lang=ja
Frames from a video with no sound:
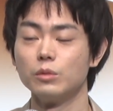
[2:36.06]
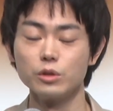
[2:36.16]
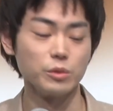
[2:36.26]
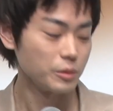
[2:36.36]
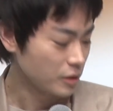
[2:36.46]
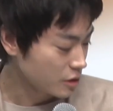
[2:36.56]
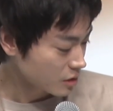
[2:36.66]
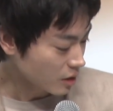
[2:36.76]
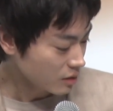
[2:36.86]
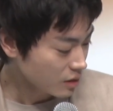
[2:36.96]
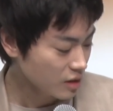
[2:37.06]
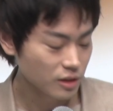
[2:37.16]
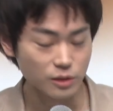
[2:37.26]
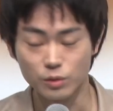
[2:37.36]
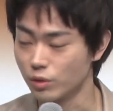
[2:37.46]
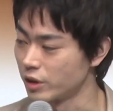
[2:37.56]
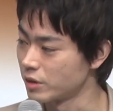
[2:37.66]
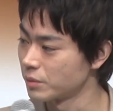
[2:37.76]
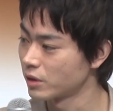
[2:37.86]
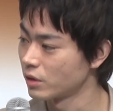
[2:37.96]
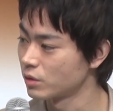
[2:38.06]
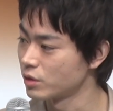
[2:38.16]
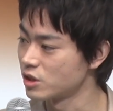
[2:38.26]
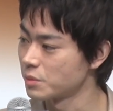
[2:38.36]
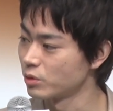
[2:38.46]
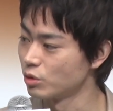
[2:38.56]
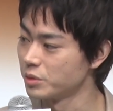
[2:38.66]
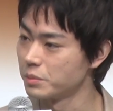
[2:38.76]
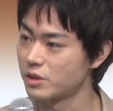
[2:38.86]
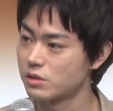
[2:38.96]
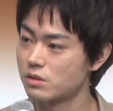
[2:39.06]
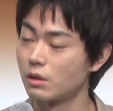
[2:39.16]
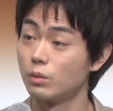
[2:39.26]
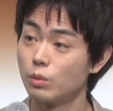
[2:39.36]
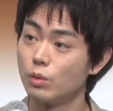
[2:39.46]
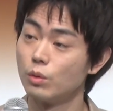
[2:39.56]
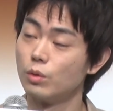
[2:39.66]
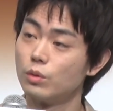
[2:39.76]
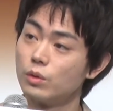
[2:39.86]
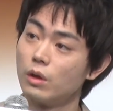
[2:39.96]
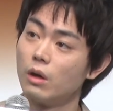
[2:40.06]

うん、まあでもスタンダードなのが結局一番飲みますけど、はい、